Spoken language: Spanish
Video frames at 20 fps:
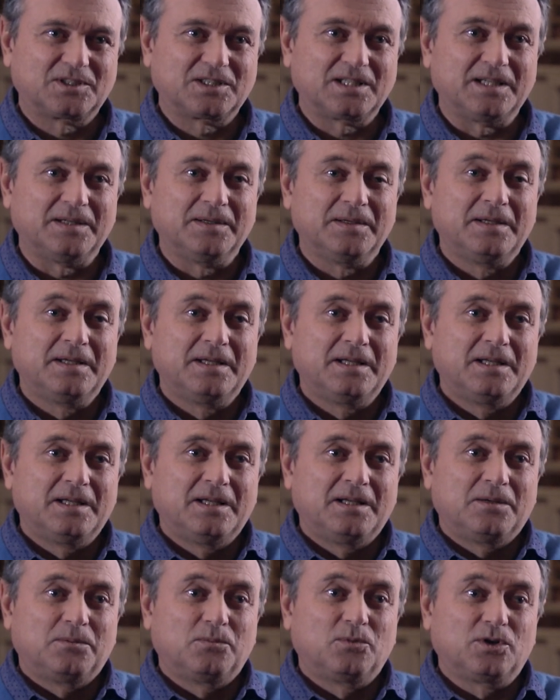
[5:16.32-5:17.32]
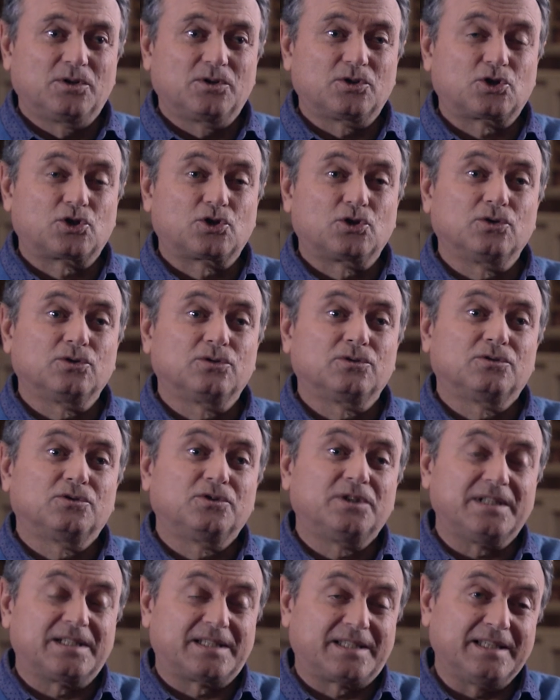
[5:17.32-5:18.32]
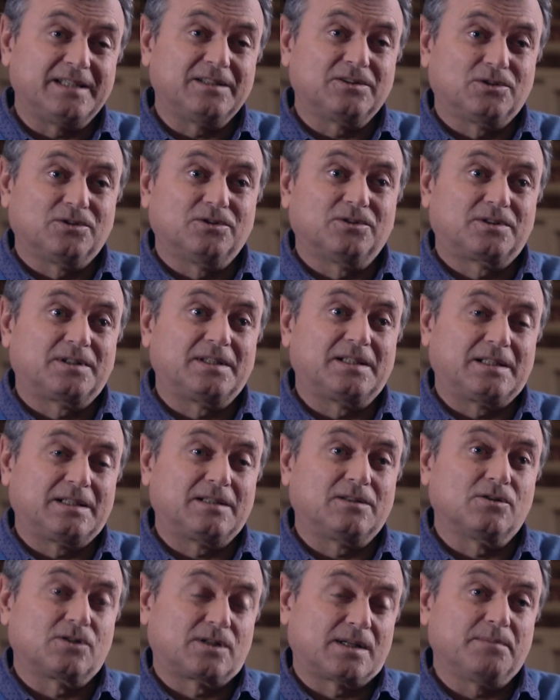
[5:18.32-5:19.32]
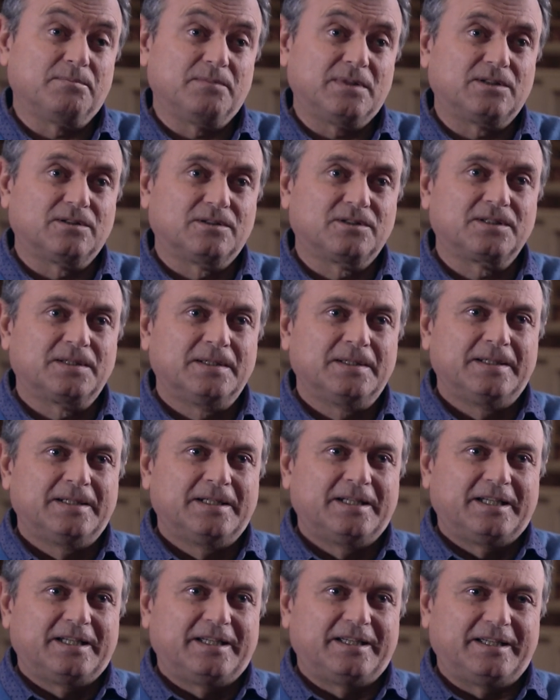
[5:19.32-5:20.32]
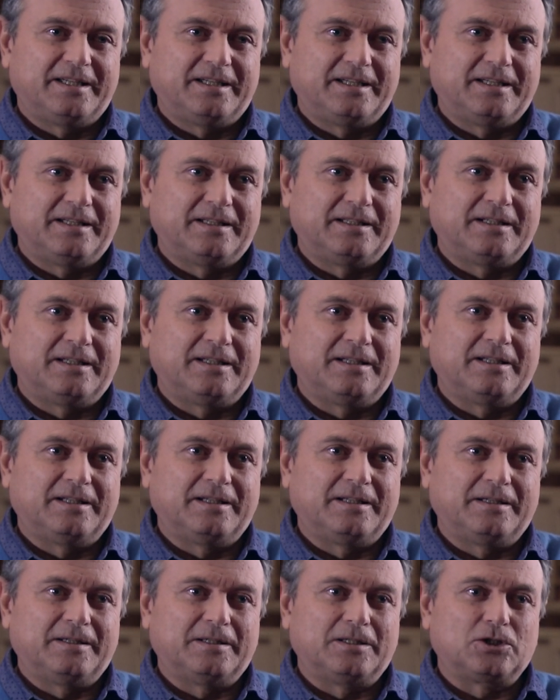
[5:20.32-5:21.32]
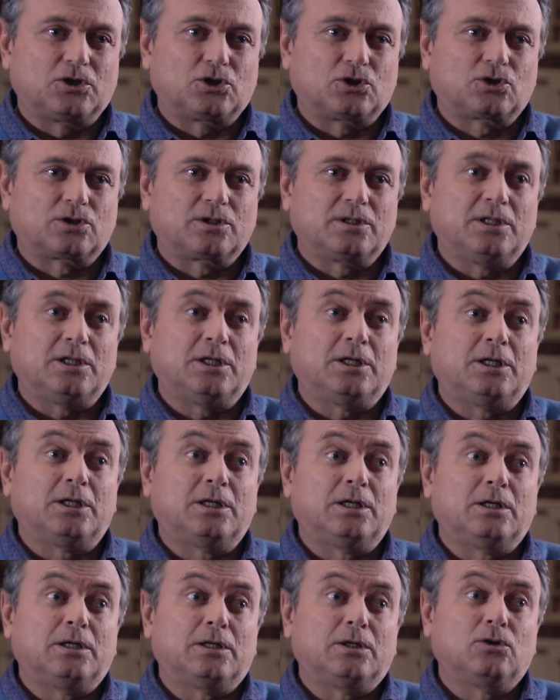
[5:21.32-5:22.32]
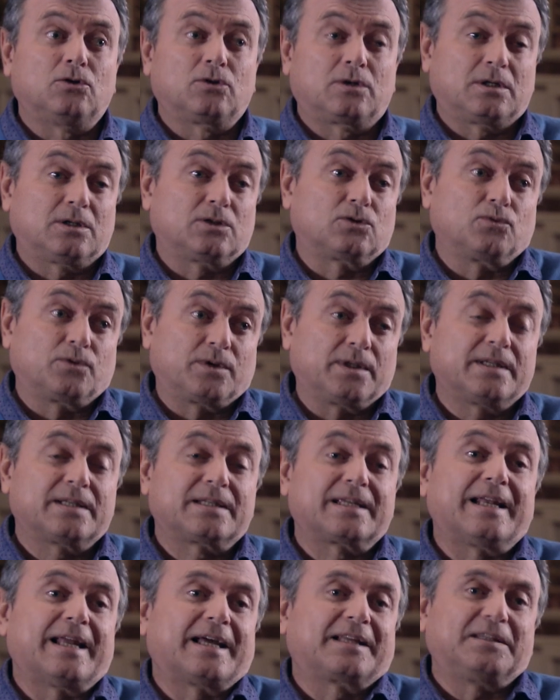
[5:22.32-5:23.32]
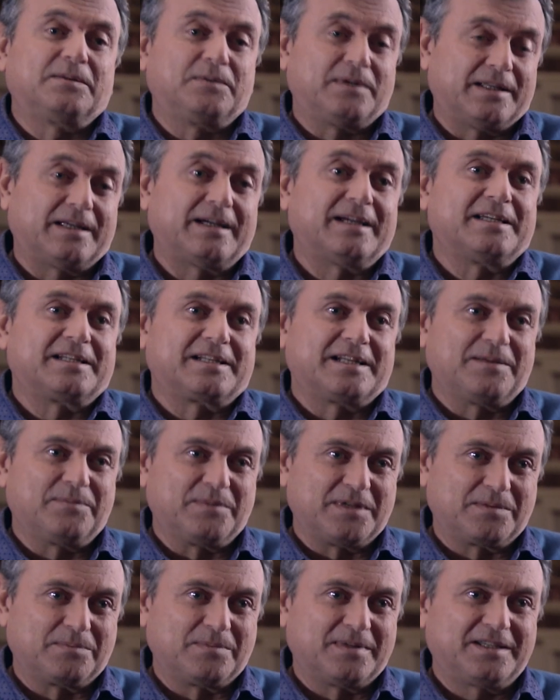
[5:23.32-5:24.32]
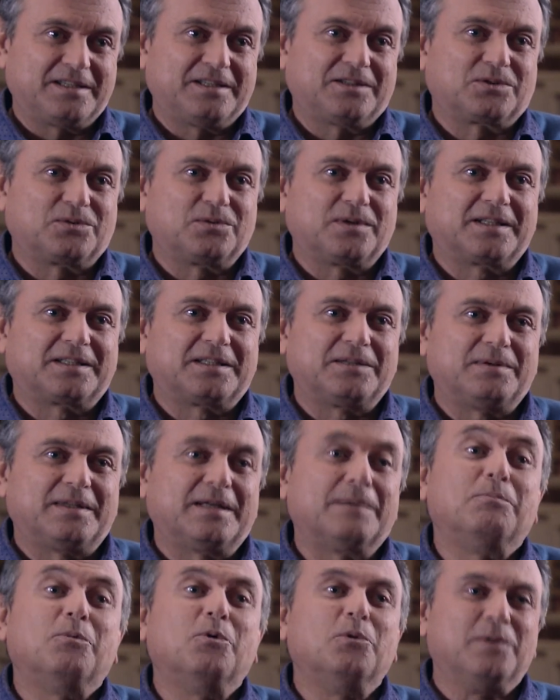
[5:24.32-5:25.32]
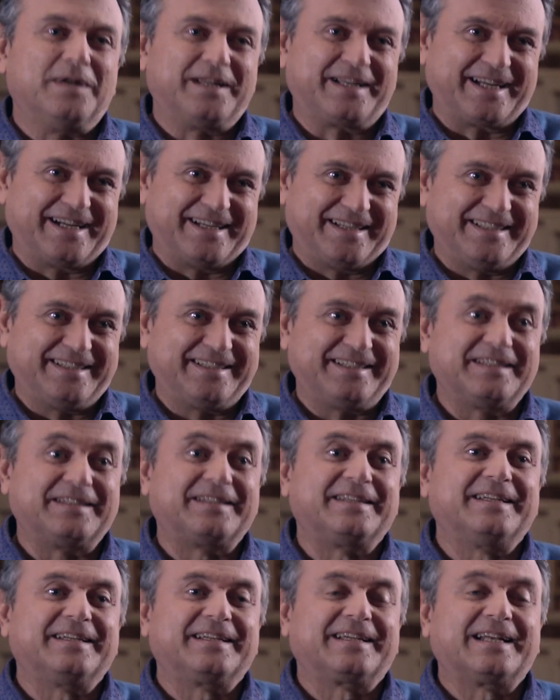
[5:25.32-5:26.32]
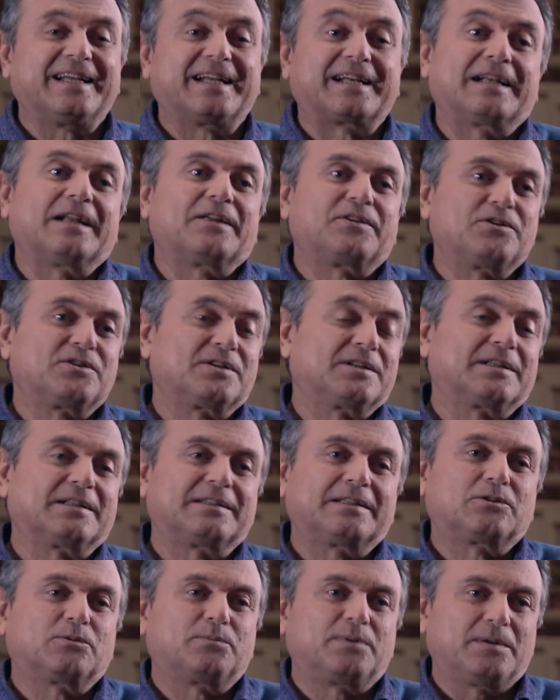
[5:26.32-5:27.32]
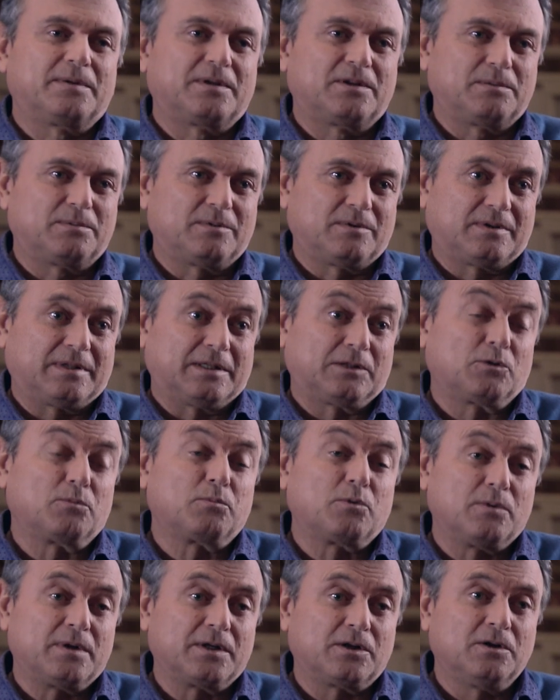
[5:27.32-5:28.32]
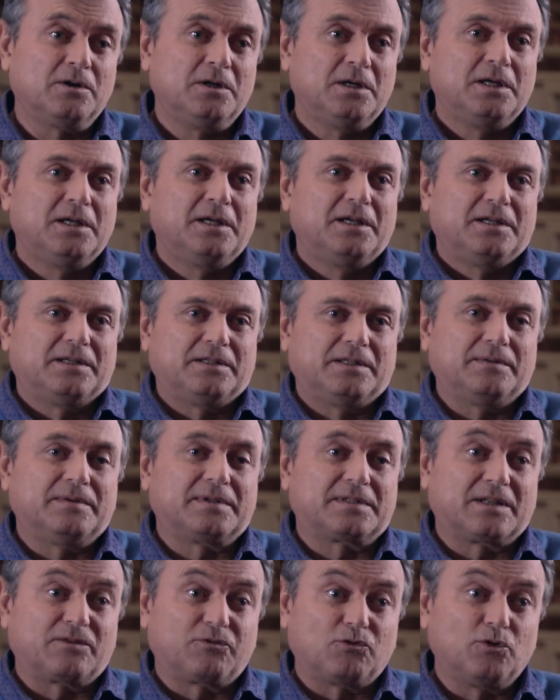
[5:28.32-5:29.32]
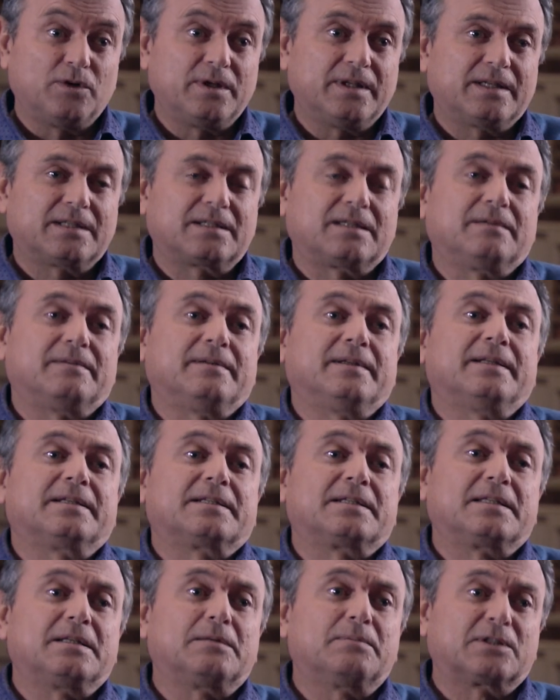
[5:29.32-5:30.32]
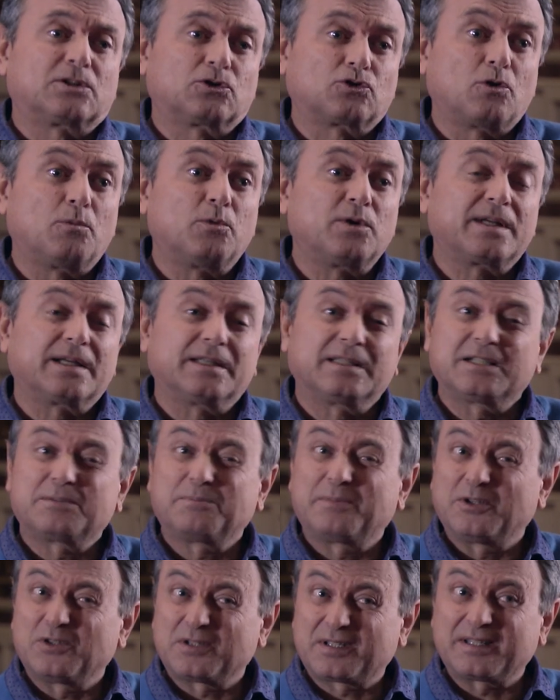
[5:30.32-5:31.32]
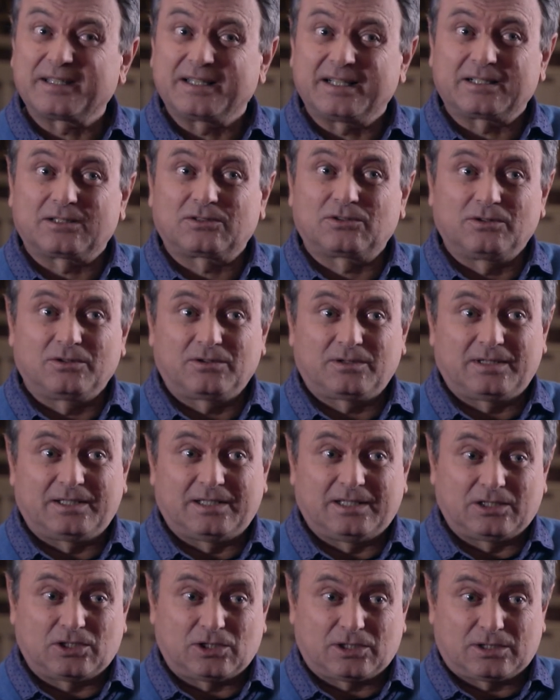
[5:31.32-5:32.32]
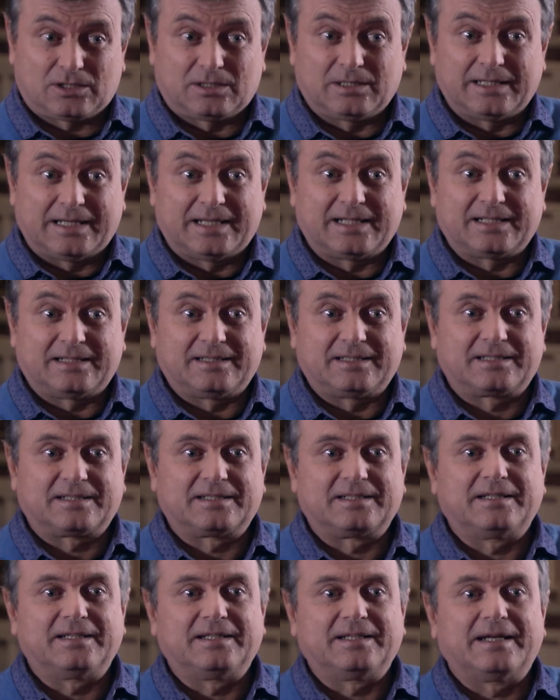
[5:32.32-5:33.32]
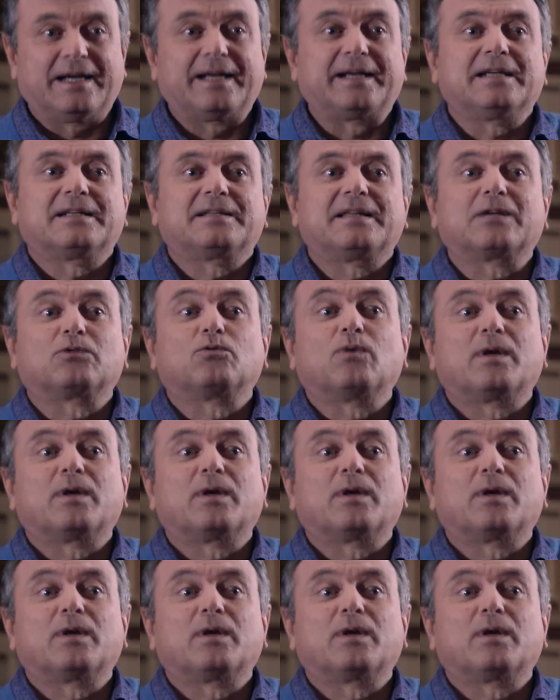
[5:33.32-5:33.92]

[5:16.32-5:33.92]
Sí, bueno, son distintos, distintos ámbitos. Eh, eh, lo que sucede es que la actividad es la misma y es una actividad pública, es decir, que las relaciones entre el teatro privado y el teatro público deben ser fluidas, deben existir vasos comunicantes, pero es cierto que las eh, áreas de